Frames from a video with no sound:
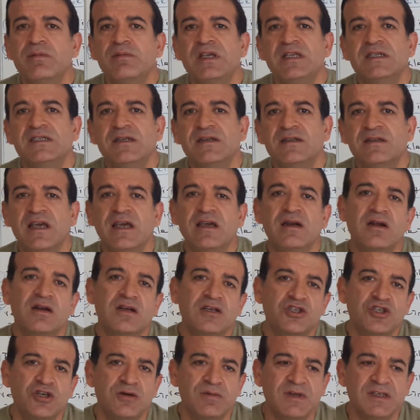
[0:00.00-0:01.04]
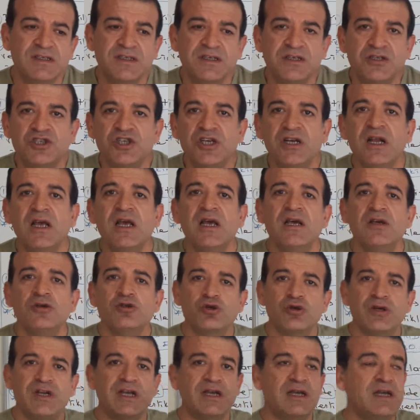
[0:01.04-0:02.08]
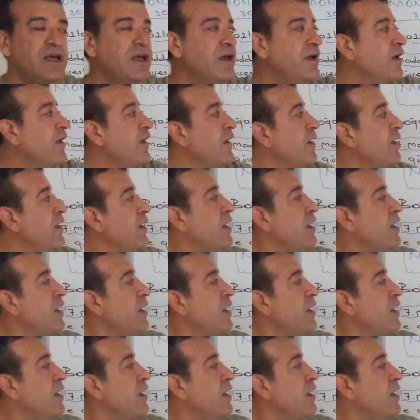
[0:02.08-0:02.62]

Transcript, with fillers: meclisinin tekrar açılması için sürekli